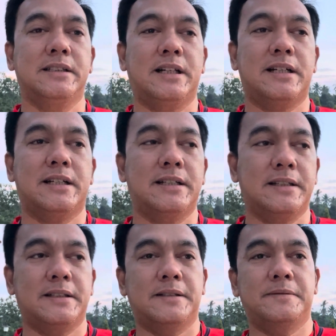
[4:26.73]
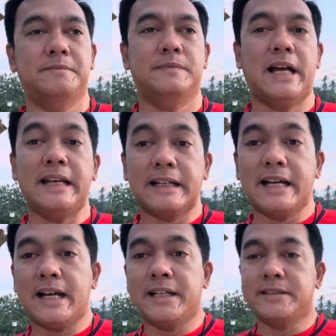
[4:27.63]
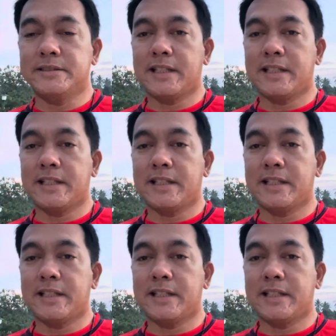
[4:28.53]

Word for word: uh, alagaan. No?